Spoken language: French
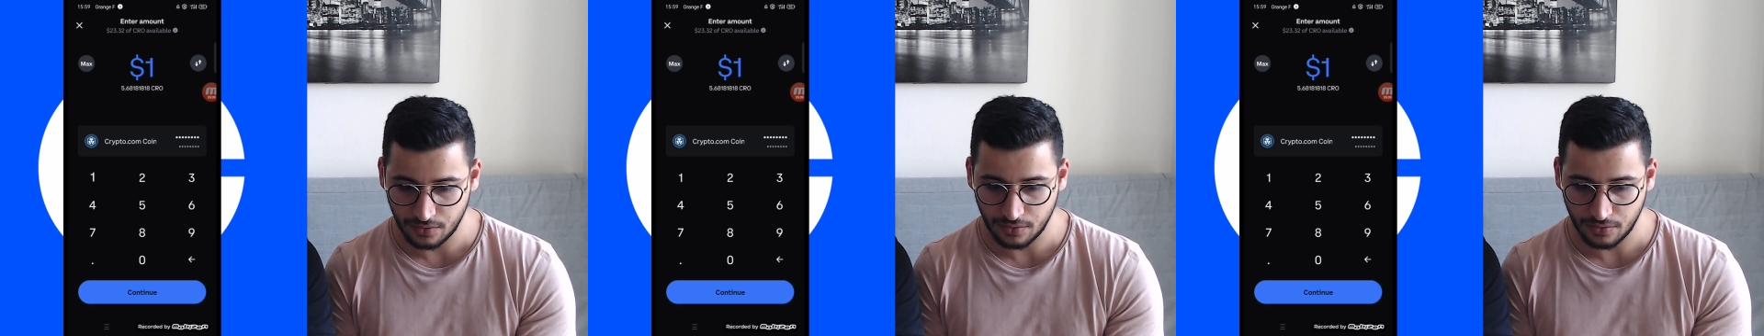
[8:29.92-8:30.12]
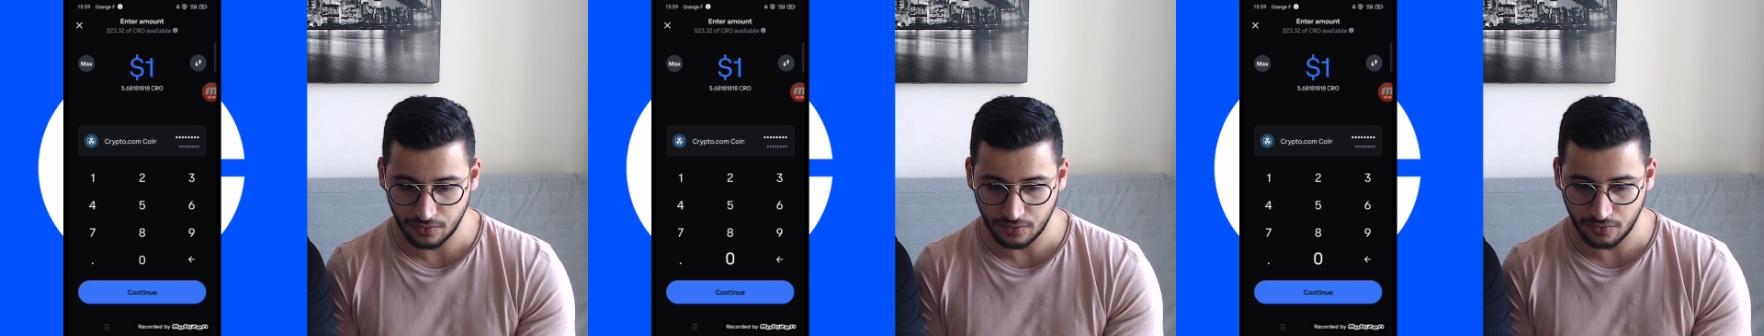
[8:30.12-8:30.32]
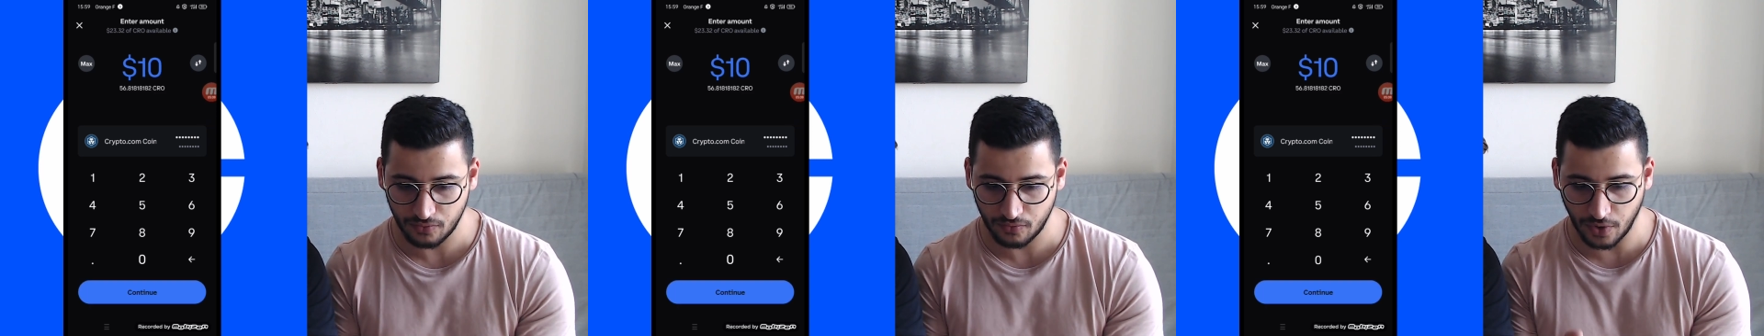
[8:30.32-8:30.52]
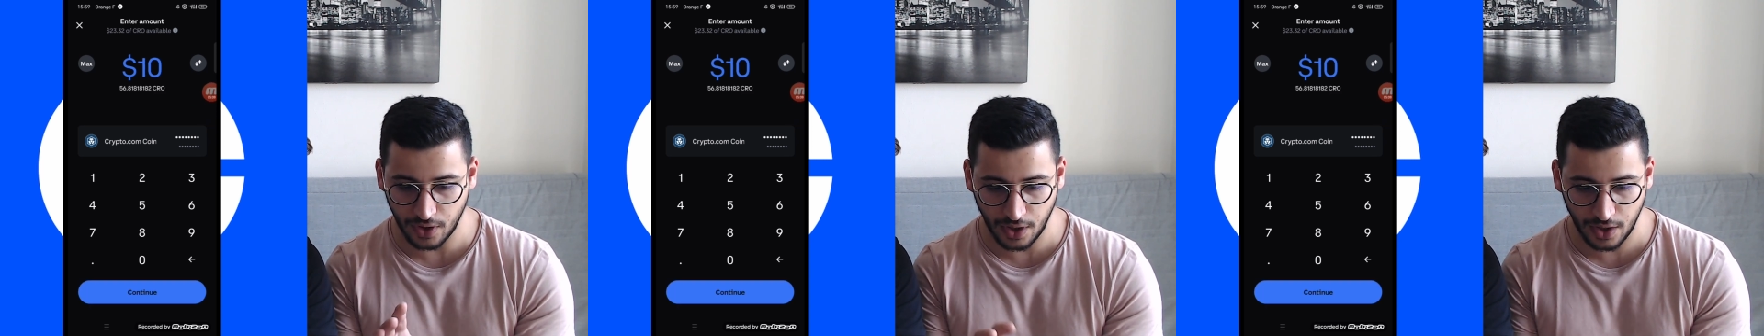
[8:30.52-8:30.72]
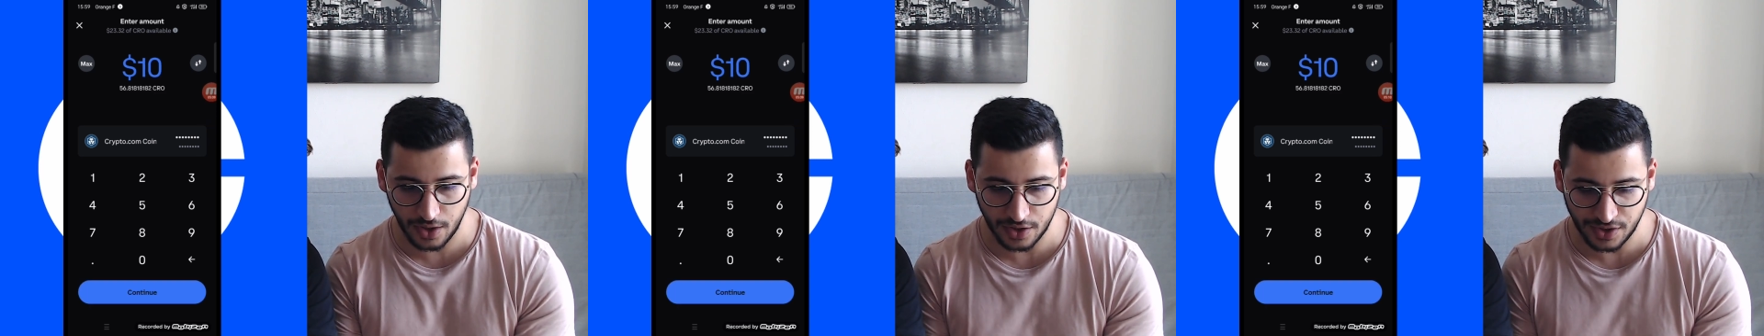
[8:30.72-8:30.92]
donc. Euh.
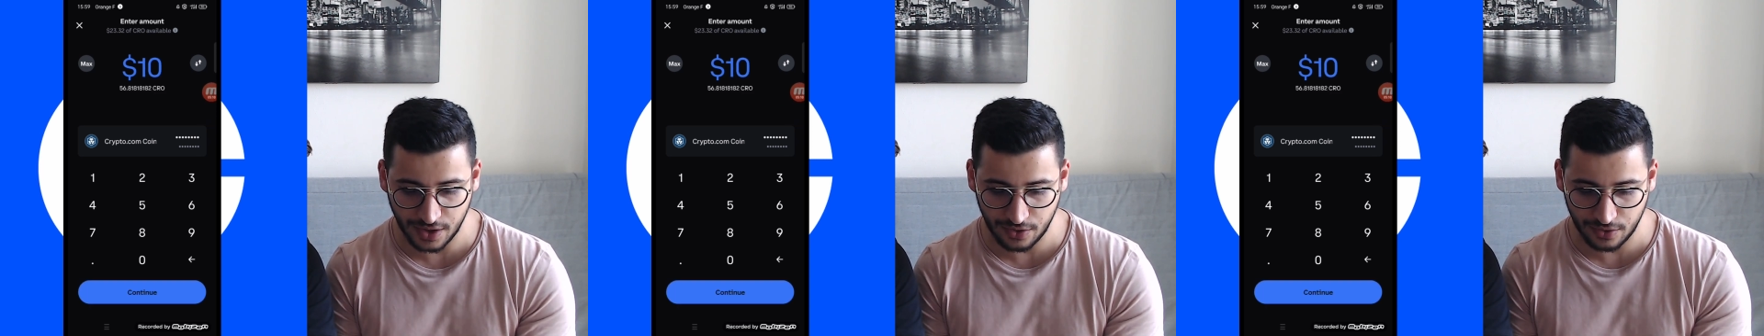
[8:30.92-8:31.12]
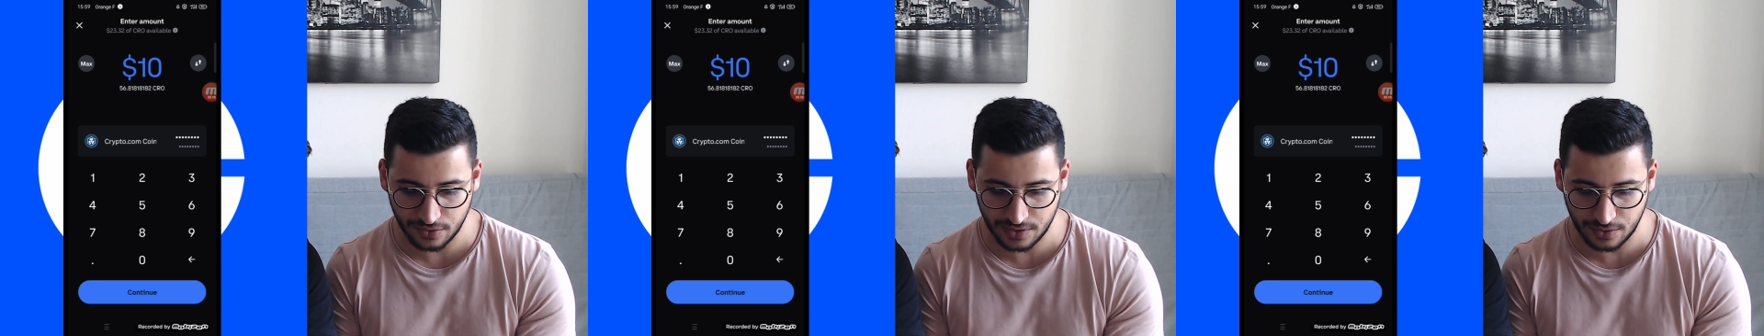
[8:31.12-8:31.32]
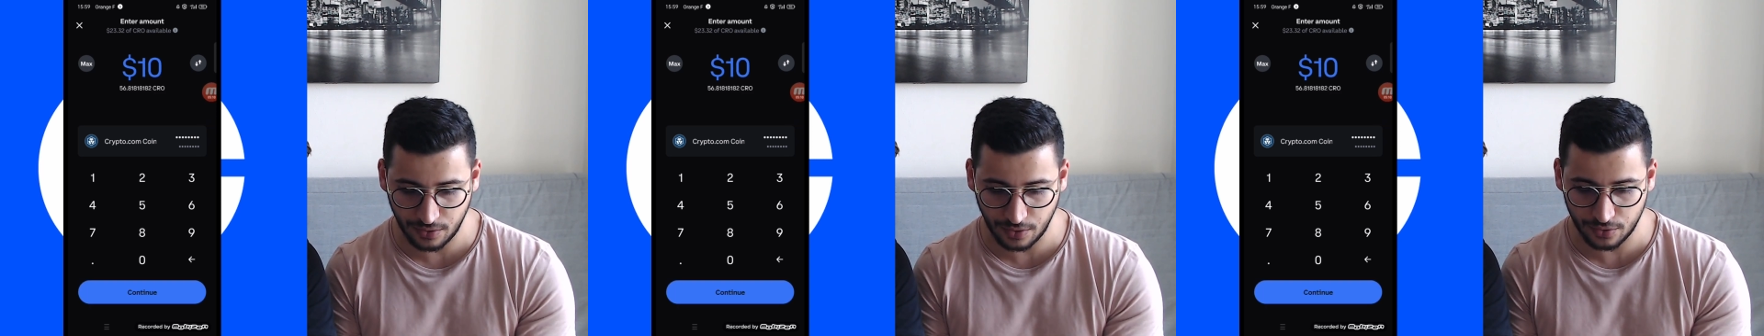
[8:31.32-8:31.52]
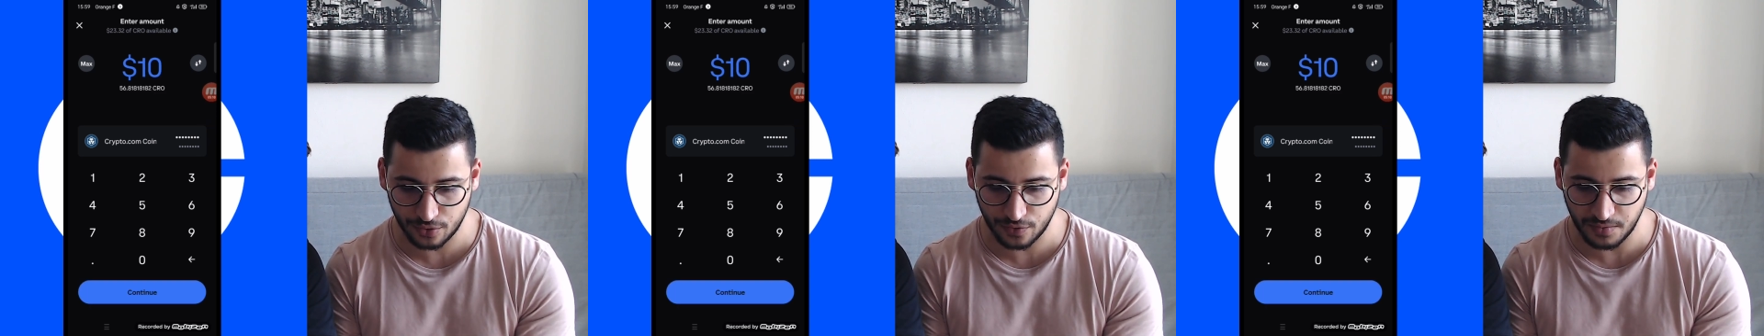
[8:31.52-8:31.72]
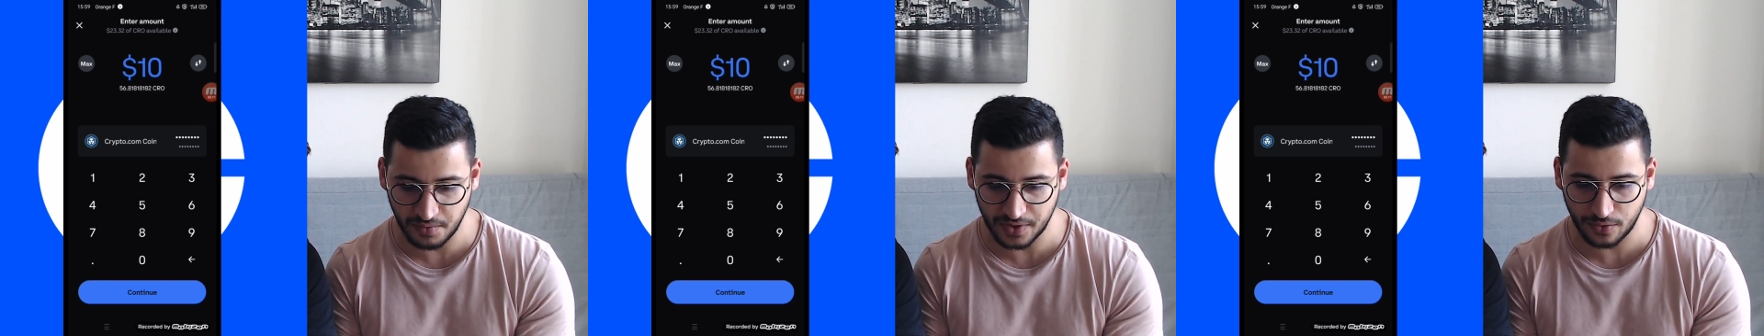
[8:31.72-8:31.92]
Voilà, il y a 56 cours donc
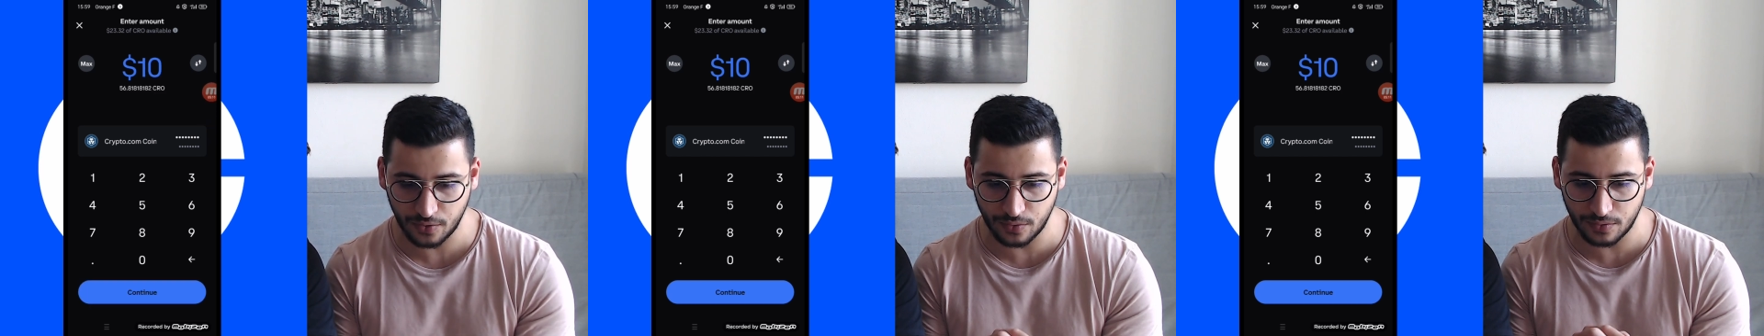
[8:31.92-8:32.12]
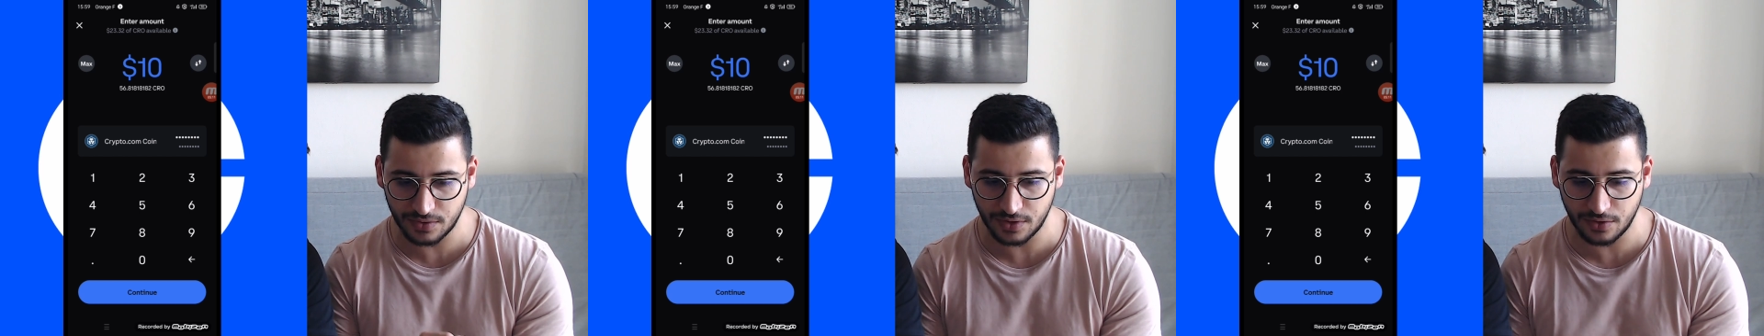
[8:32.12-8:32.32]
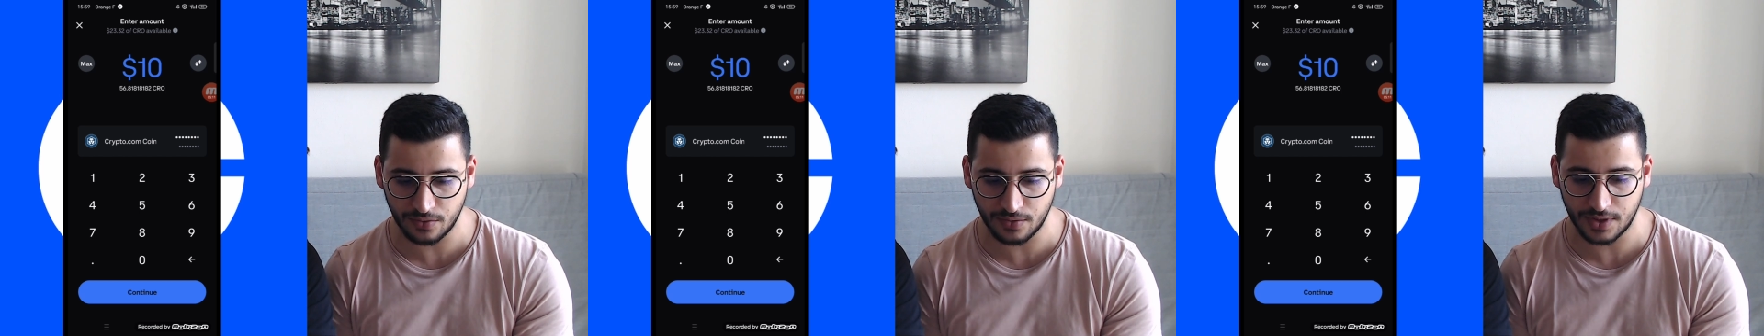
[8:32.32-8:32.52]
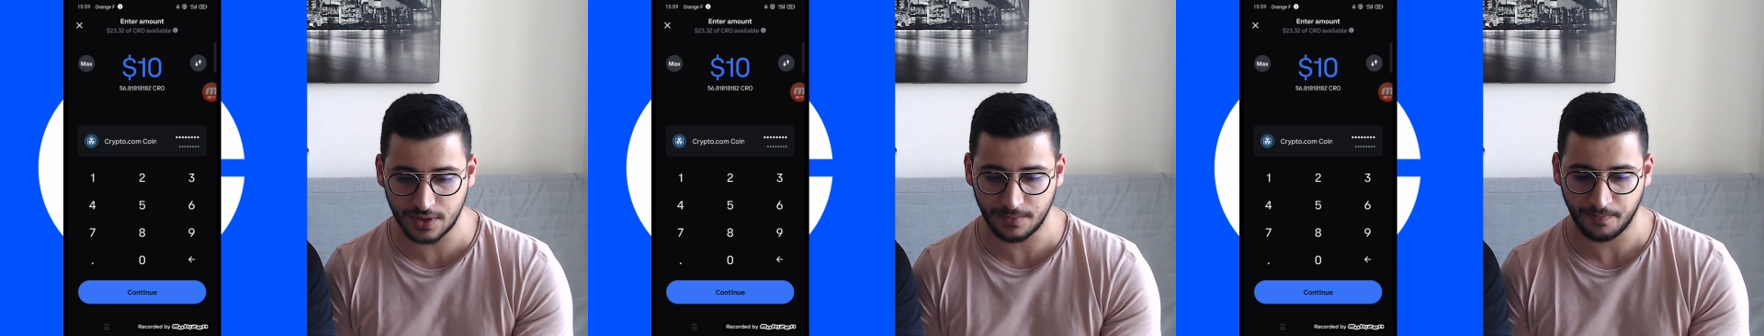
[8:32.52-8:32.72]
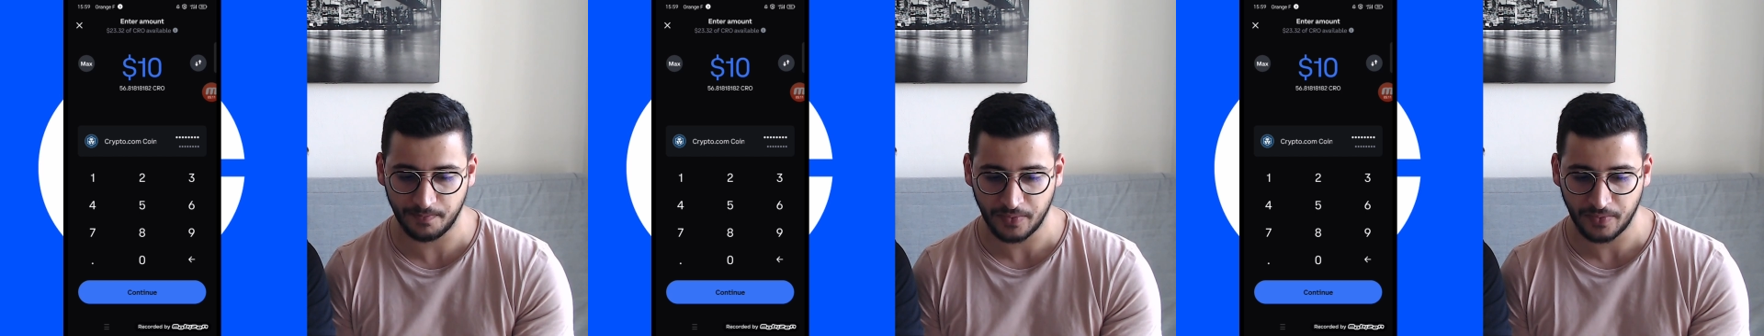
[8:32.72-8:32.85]
je vais mettre continuer.